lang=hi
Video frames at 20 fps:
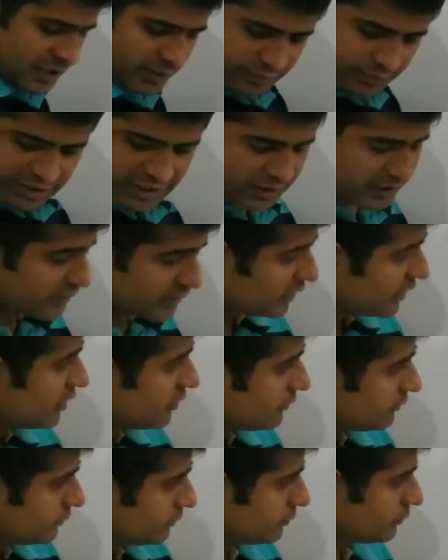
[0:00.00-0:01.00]
हम क्या
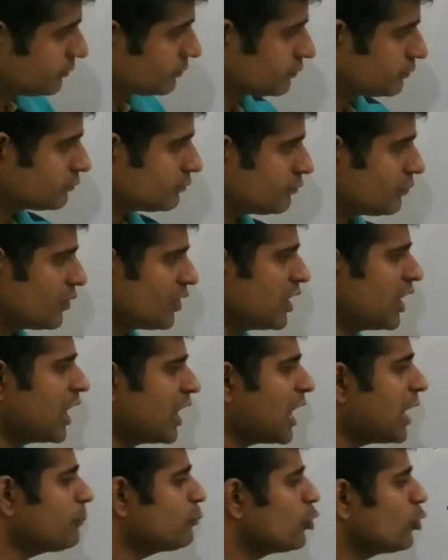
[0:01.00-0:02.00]
करेंगे
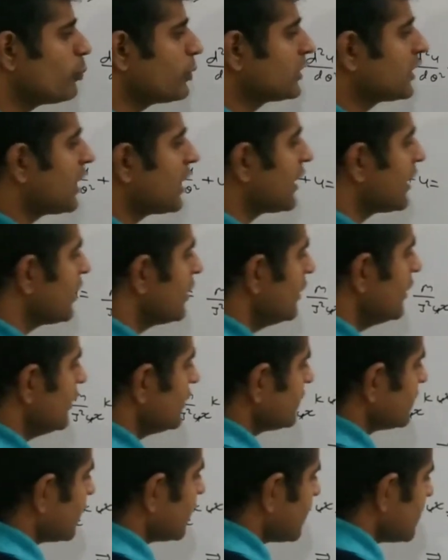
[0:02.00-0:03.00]
आपको पता है
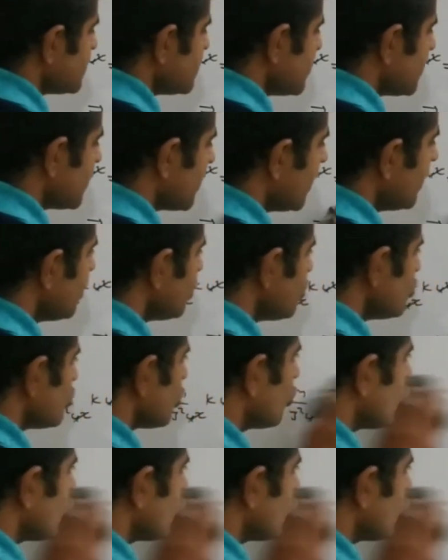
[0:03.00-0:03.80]
कि किसी कण की जो